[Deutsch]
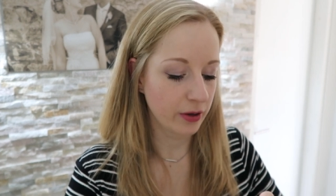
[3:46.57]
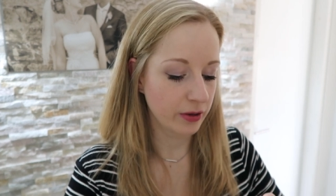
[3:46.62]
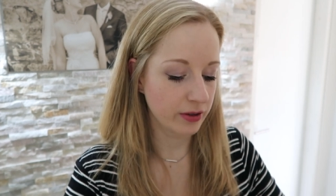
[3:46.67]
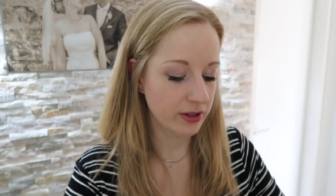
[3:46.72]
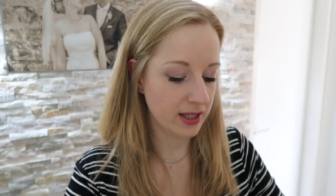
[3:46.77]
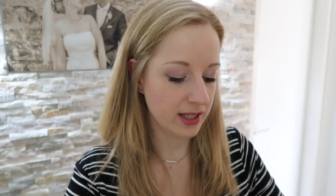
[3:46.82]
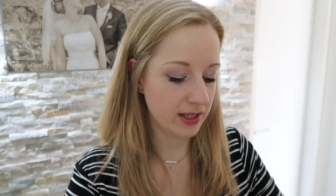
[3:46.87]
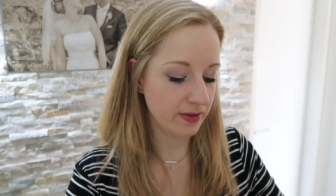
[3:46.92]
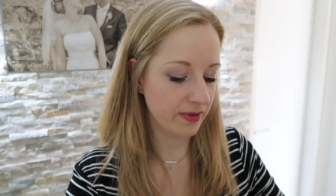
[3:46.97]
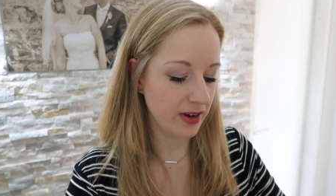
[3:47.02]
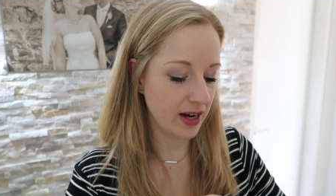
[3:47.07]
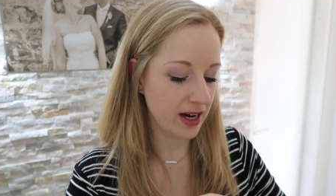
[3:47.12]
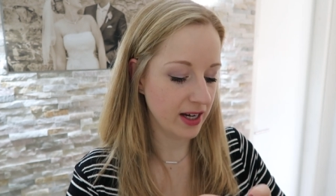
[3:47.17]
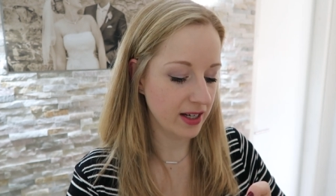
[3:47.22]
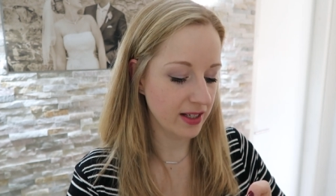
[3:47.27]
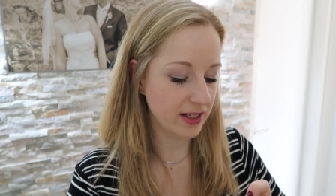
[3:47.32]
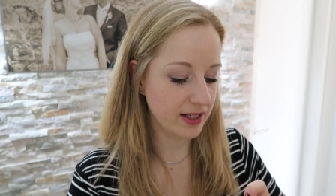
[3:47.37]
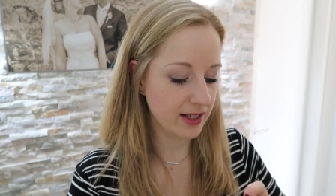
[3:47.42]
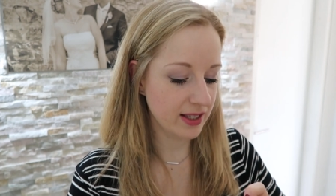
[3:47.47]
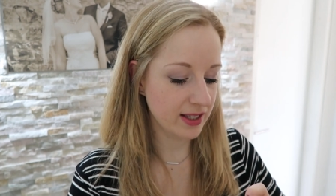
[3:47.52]
Und
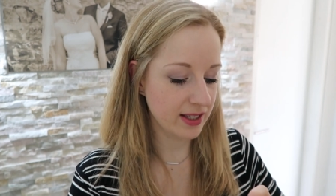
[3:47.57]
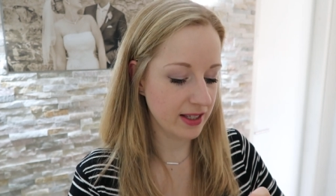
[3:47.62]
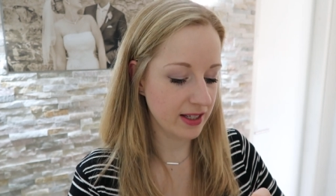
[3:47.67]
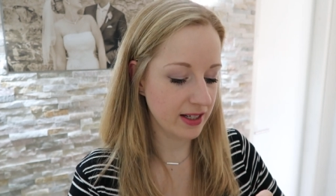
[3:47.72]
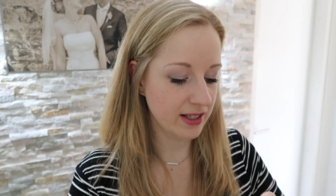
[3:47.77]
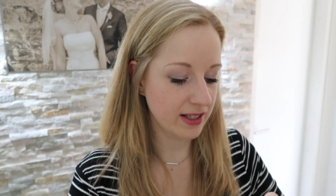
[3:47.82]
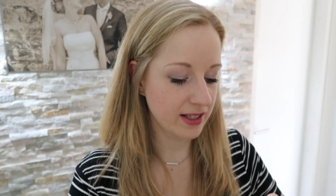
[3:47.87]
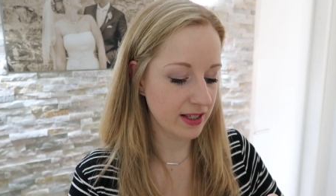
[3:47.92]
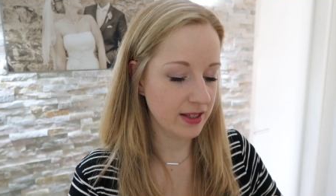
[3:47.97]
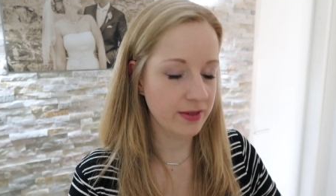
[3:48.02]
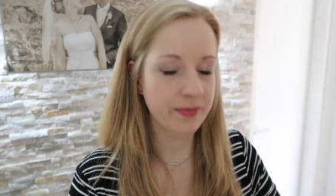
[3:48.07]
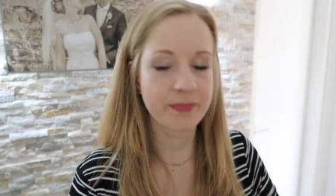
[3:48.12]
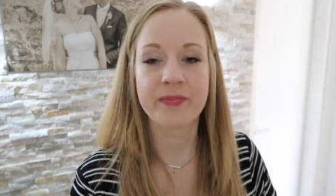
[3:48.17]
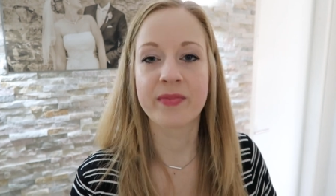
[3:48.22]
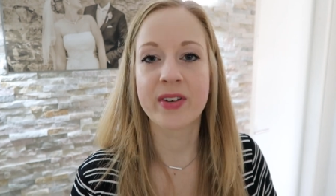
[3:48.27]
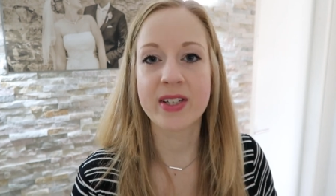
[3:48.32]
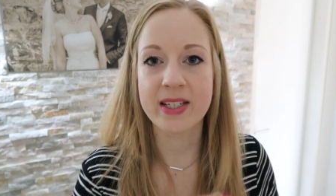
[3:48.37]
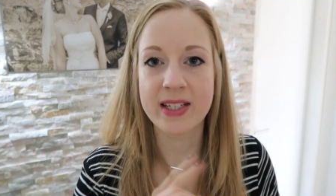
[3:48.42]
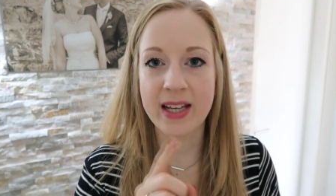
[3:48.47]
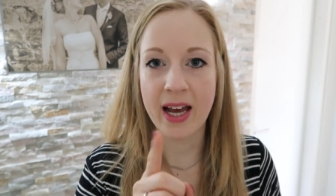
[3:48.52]
zwar ist das,
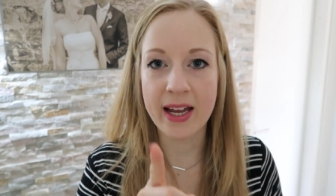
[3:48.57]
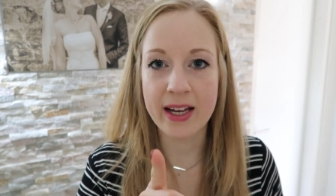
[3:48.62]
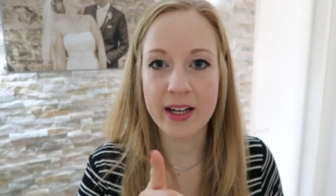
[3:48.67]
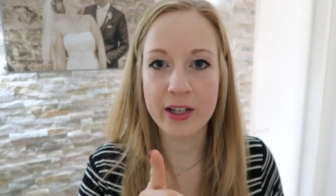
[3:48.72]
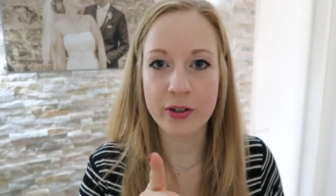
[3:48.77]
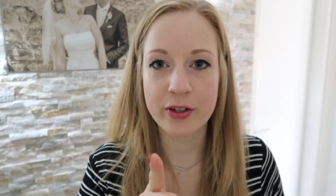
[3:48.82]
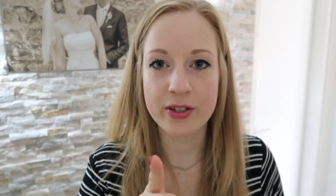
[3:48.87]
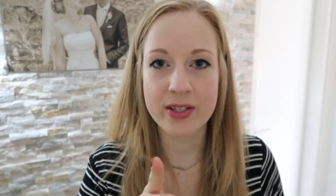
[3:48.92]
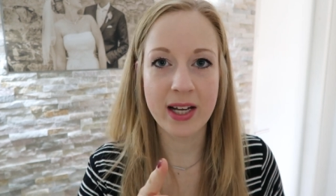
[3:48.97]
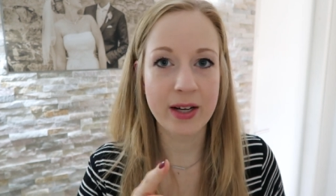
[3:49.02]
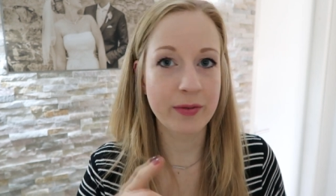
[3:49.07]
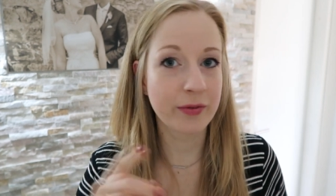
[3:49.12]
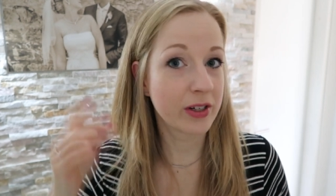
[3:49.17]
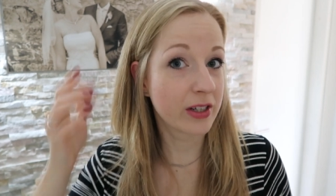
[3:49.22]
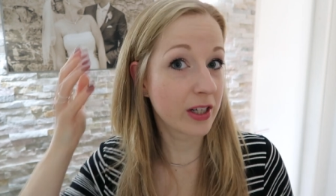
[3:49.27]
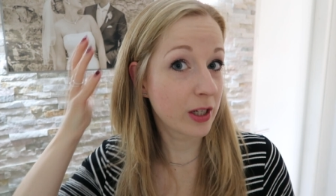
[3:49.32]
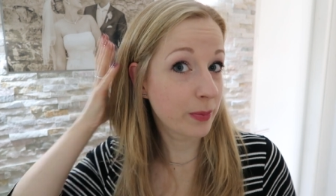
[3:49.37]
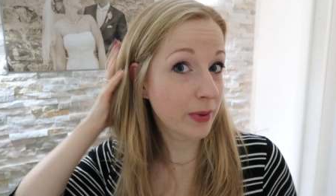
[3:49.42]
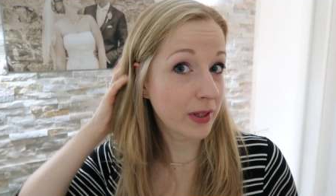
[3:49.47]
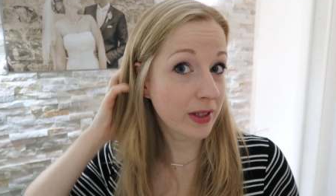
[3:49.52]
was ich eigentlich noch sagen
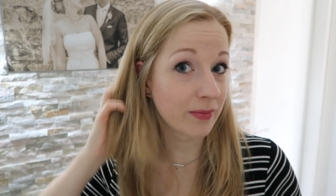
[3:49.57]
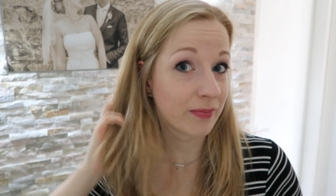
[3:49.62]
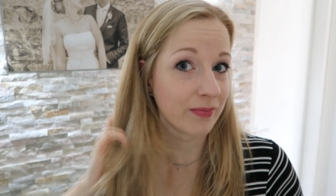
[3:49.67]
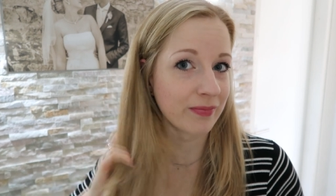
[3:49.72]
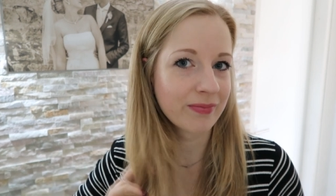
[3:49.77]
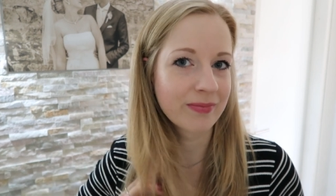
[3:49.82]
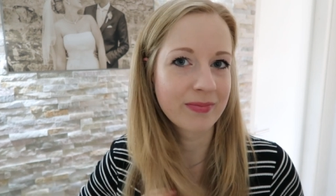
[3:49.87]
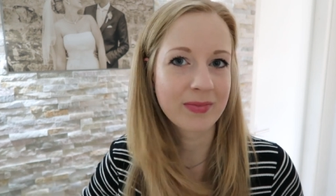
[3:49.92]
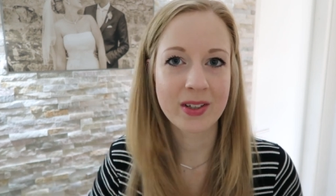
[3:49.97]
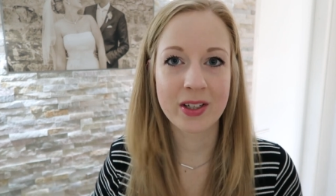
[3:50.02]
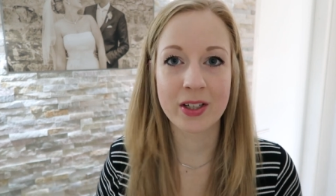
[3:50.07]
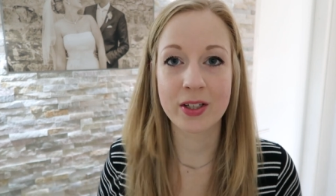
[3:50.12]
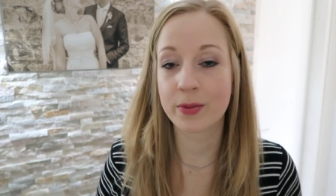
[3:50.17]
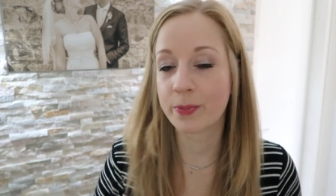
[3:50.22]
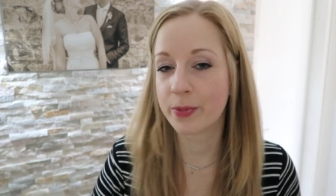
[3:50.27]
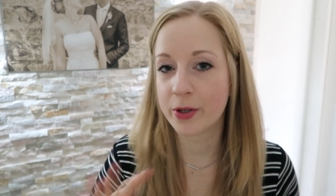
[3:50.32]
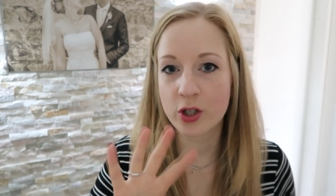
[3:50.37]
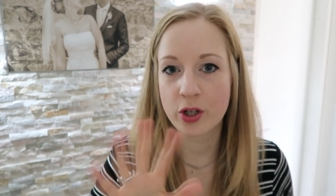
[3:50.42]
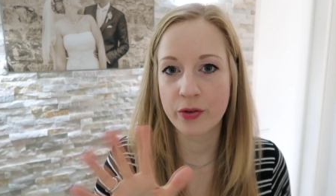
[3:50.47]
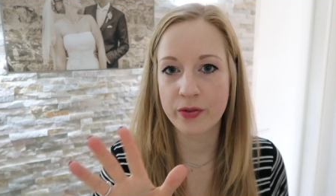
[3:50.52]
wollte, ich bin,
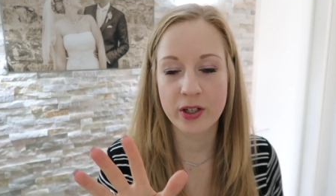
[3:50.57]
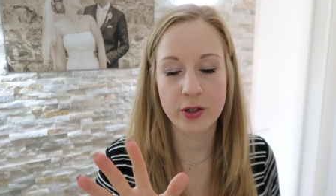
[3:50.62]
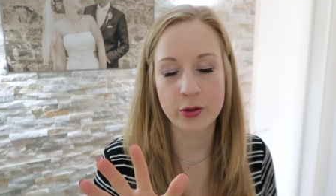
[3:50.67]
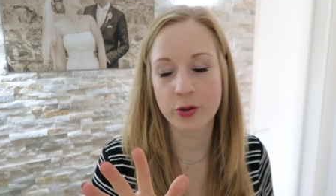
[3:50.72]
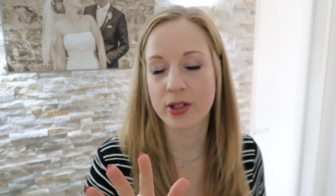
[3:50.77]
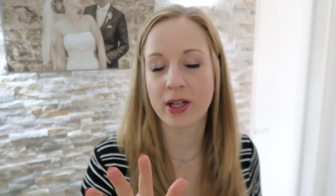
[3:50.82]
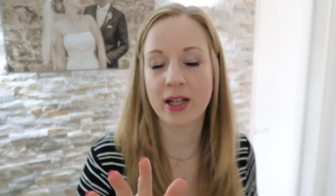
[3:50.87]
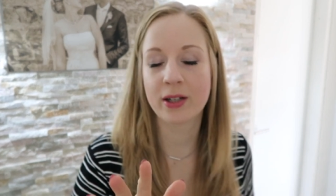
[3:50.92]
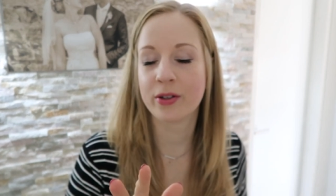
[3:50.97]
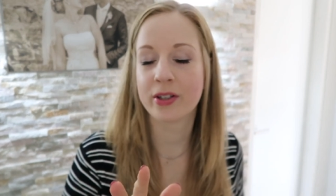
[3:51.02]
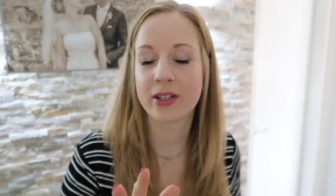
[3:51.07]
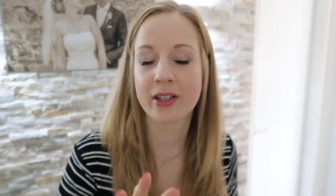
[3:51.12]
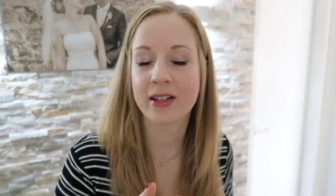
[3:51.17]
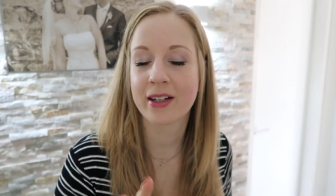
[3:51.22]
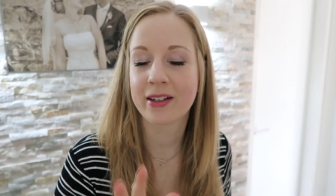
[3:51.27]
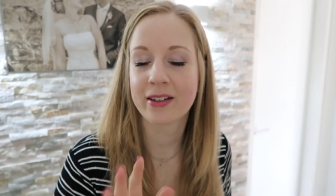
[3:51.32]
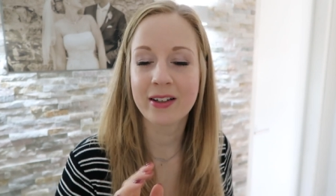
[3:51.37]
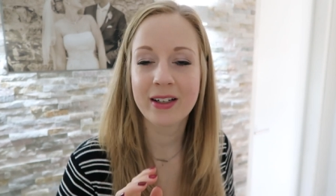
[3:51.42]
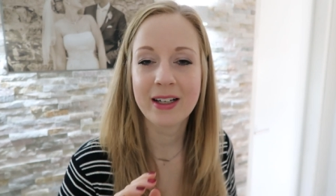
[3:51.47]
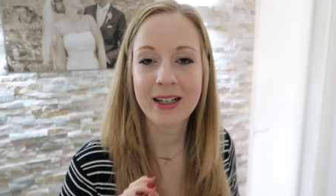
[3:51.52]
ich bin schon wieder total
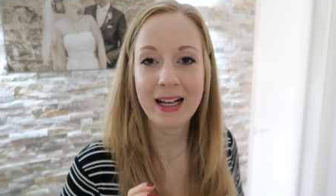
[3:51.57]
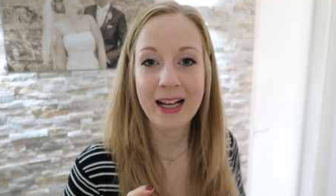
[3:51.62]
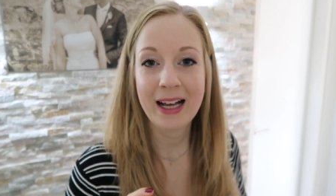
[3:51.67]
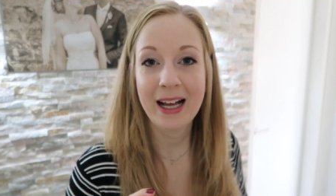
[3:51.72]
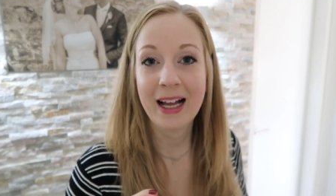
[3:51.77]
durcheinander.